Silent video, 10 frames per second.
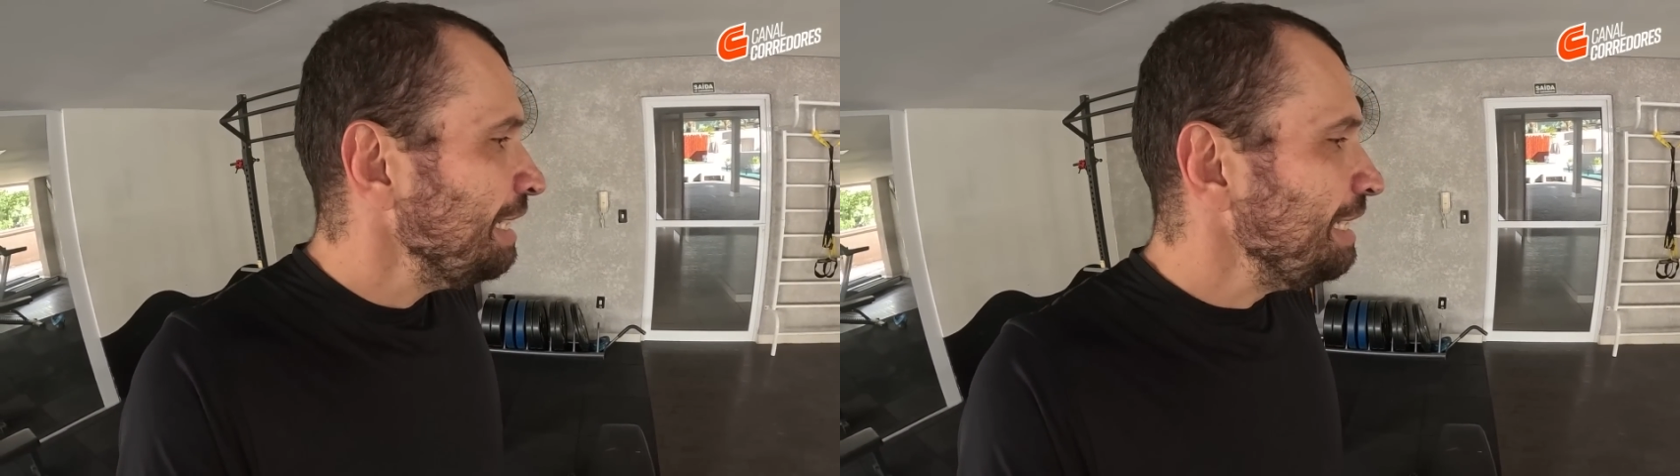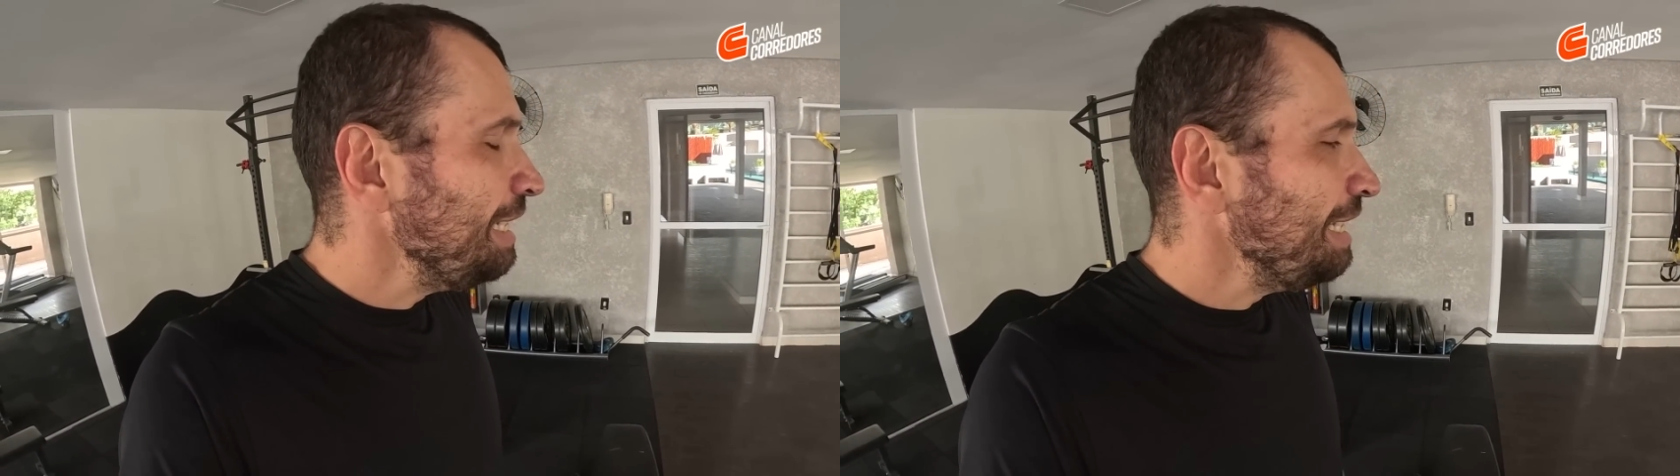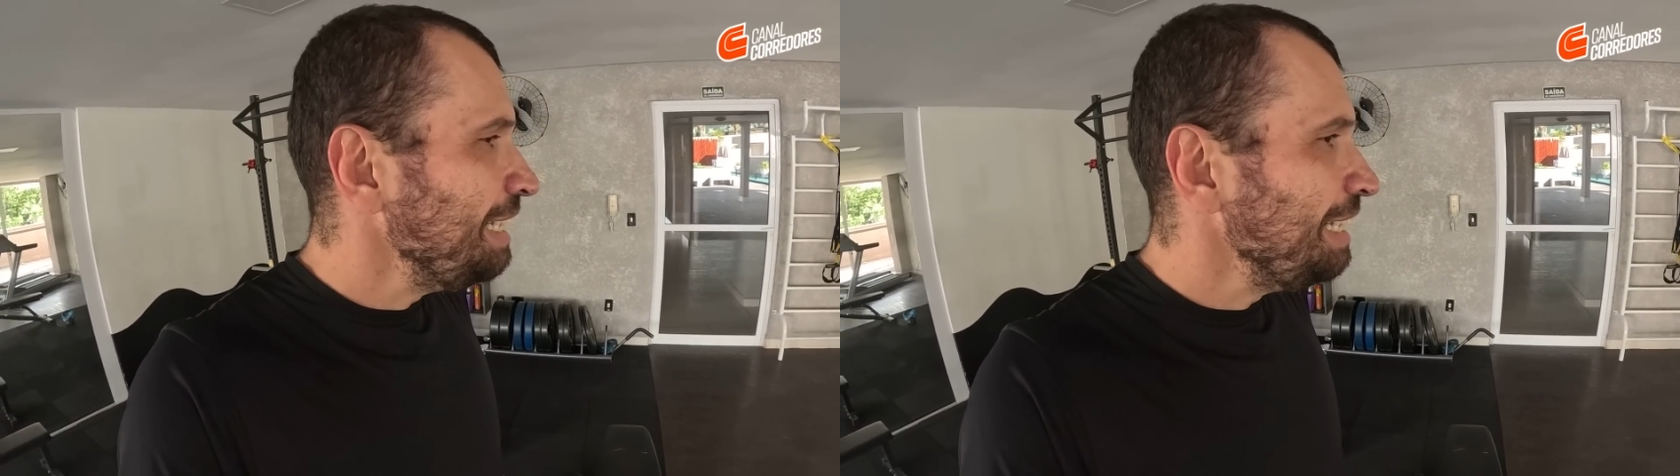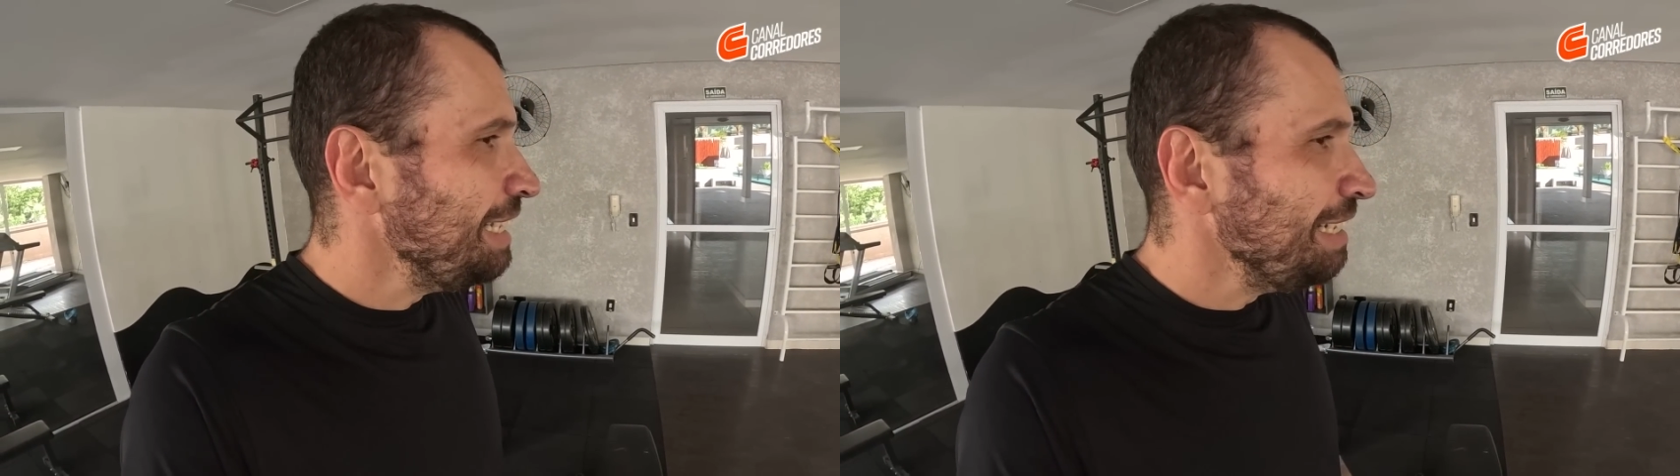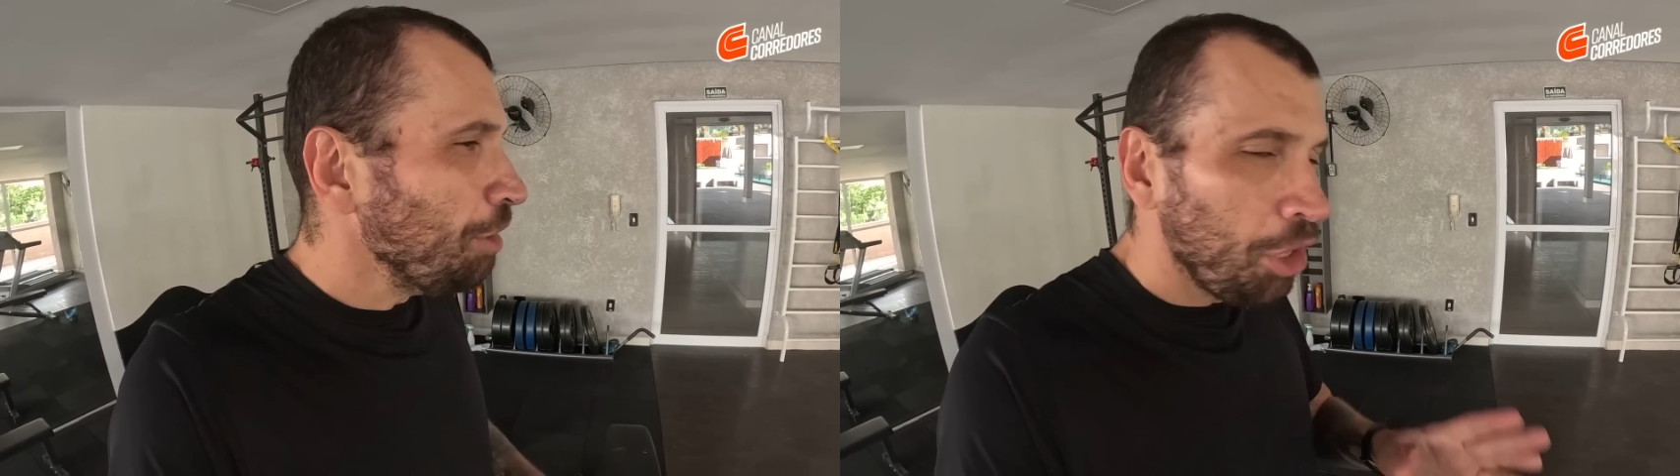
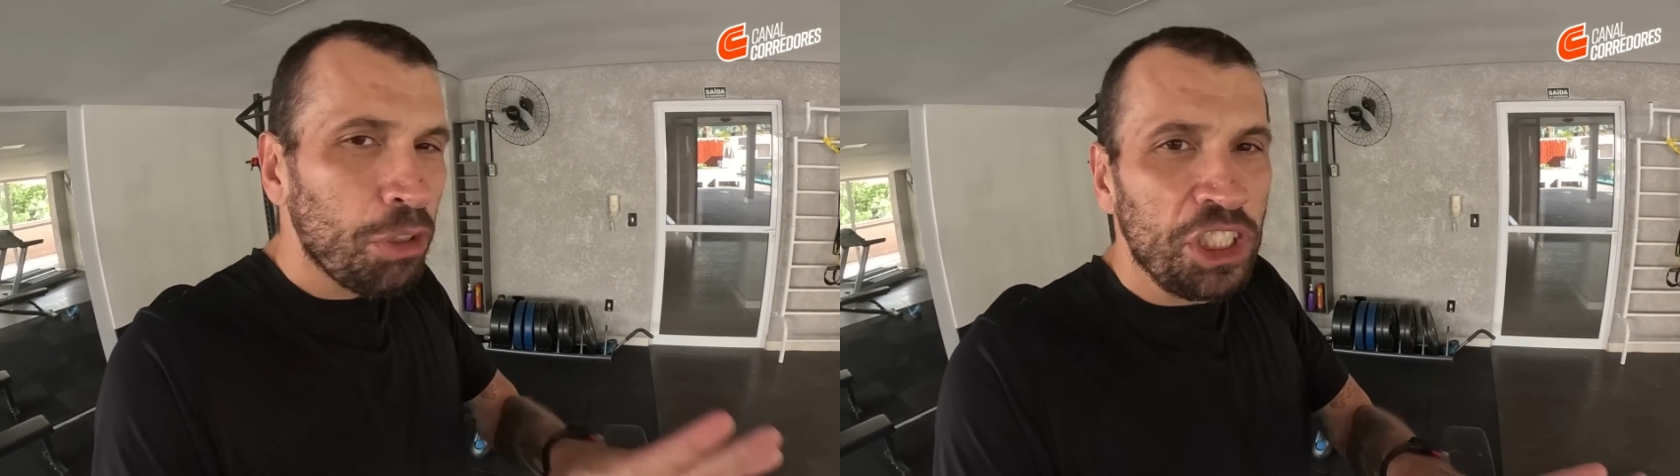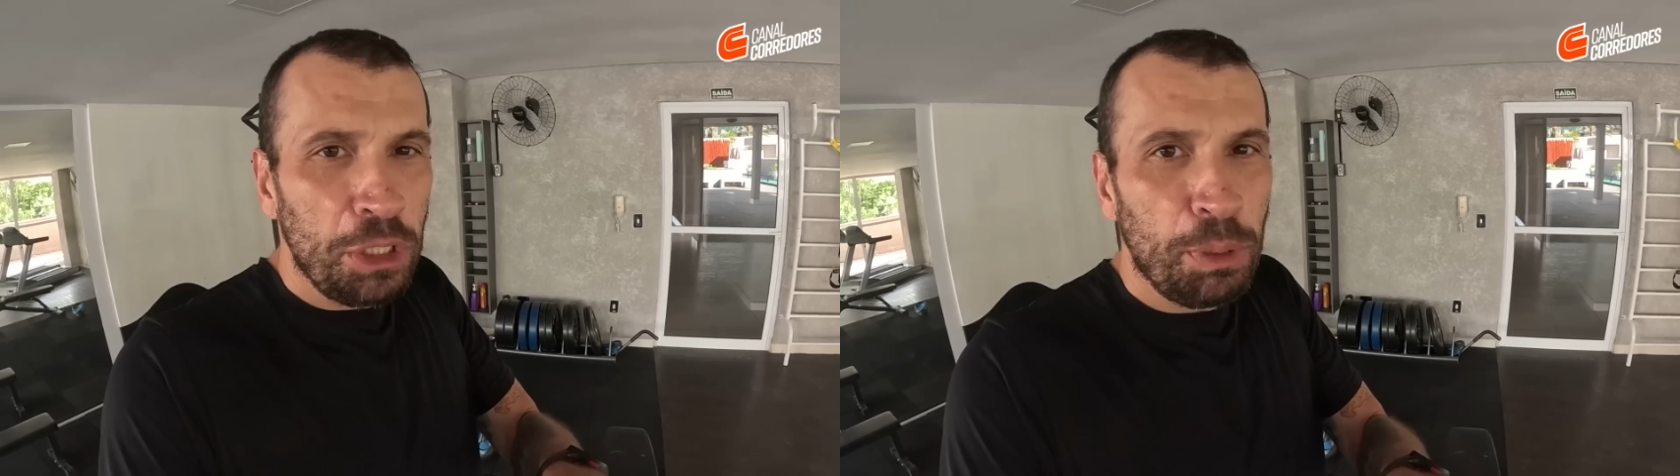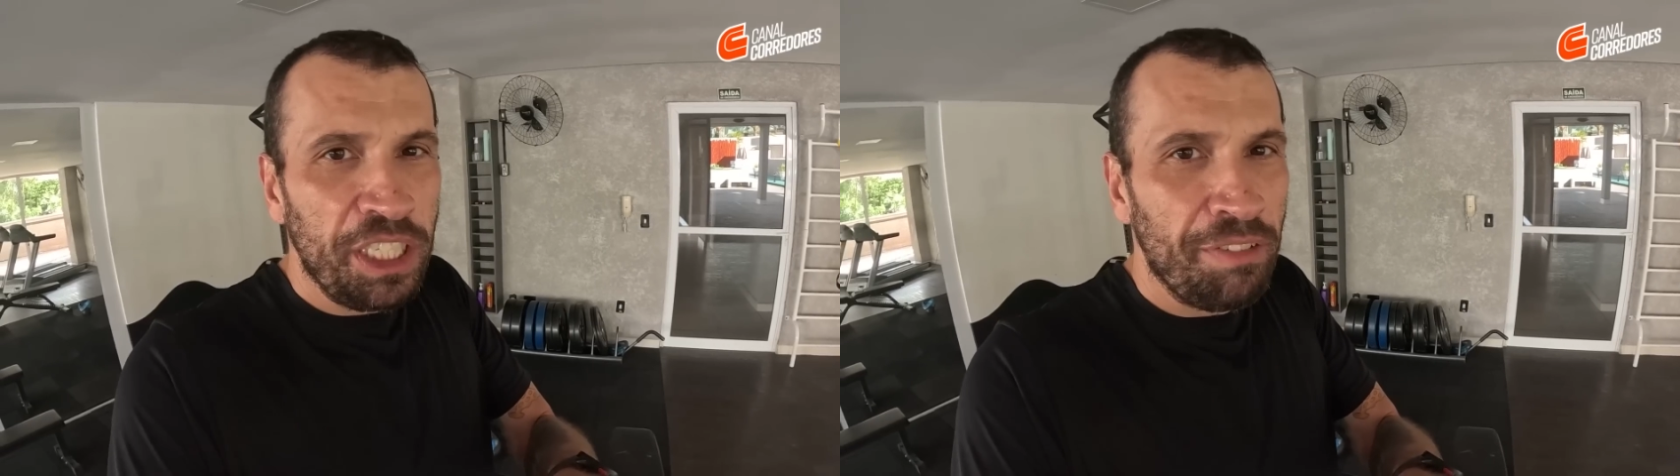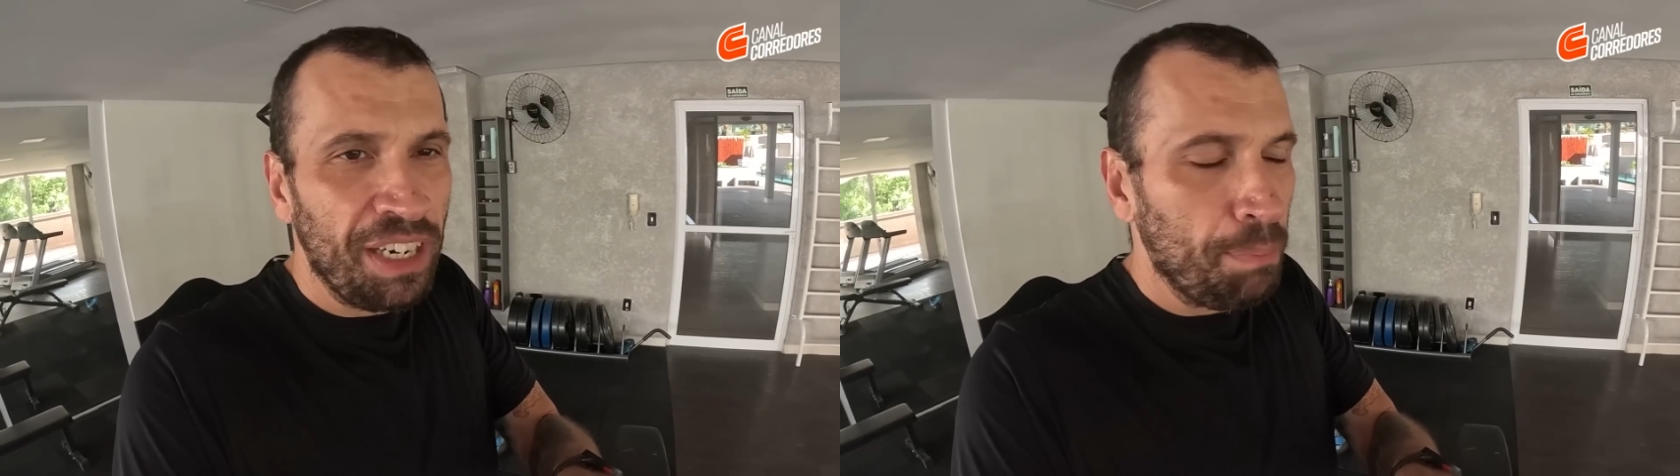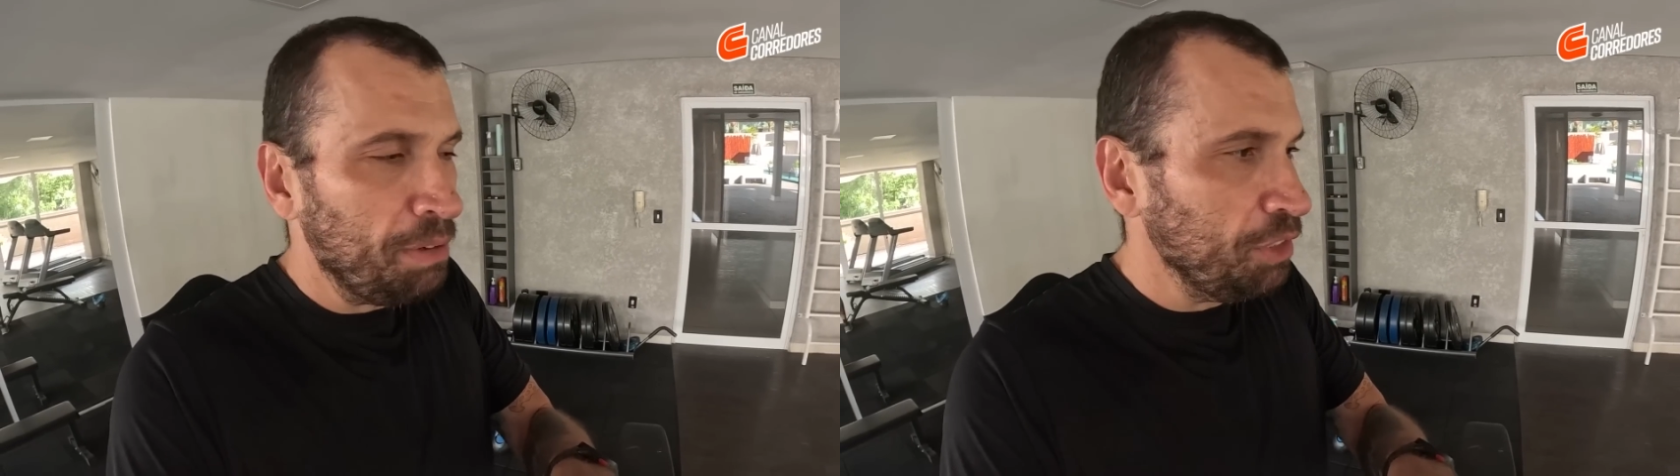E logo a gente pode
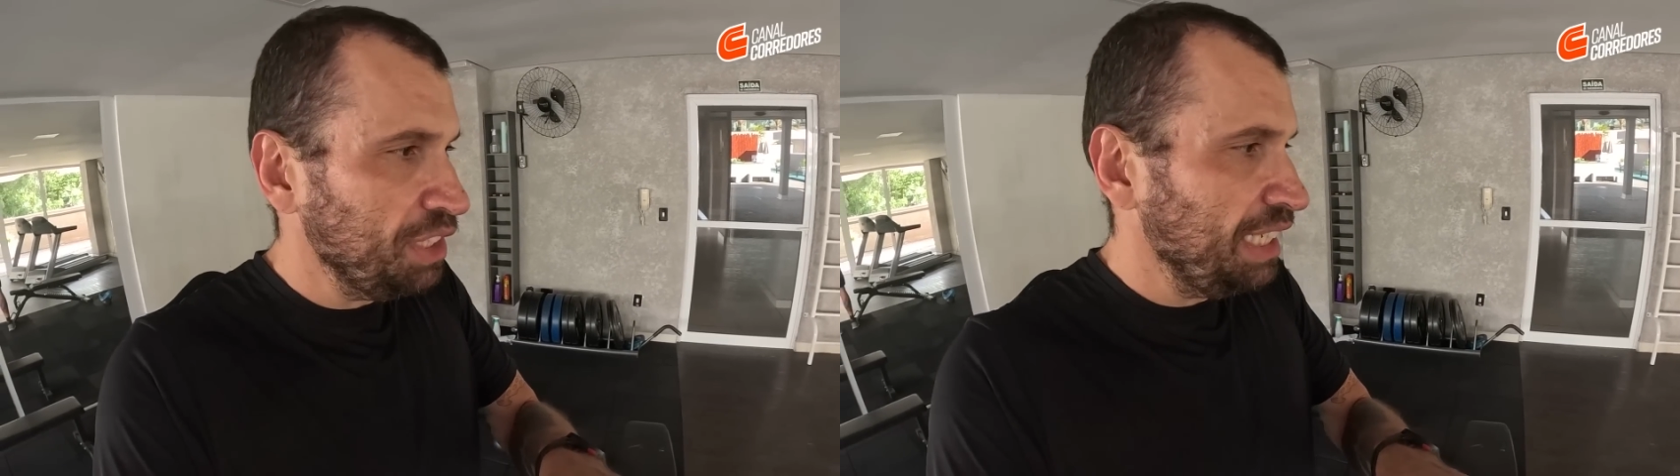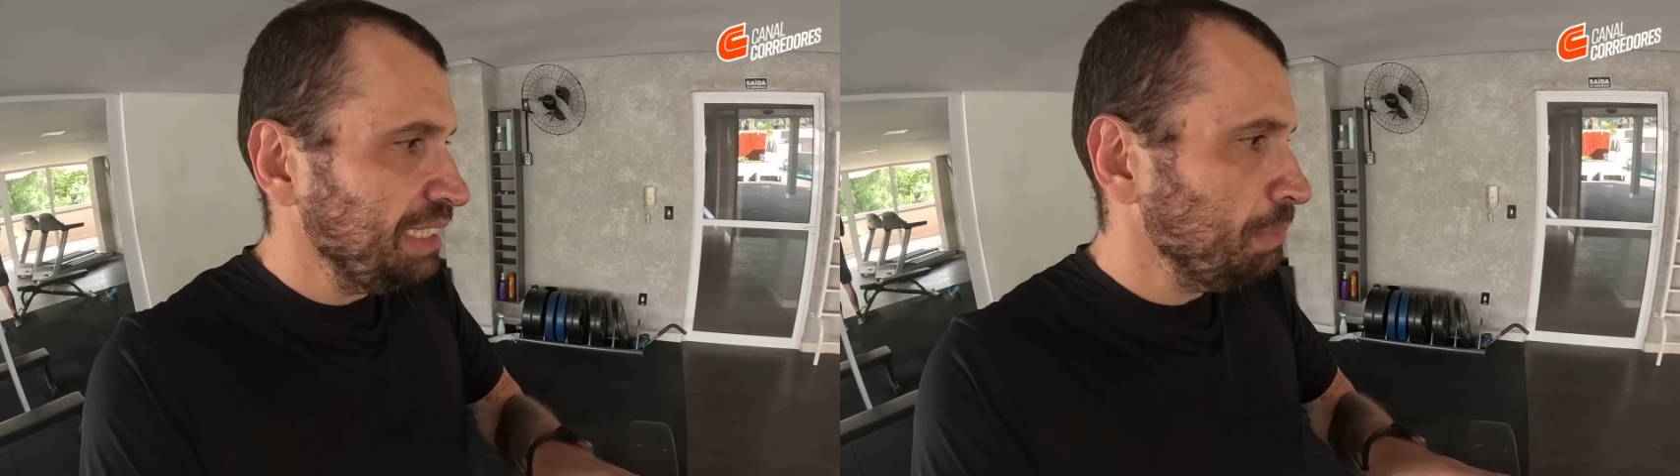revelar para vocês.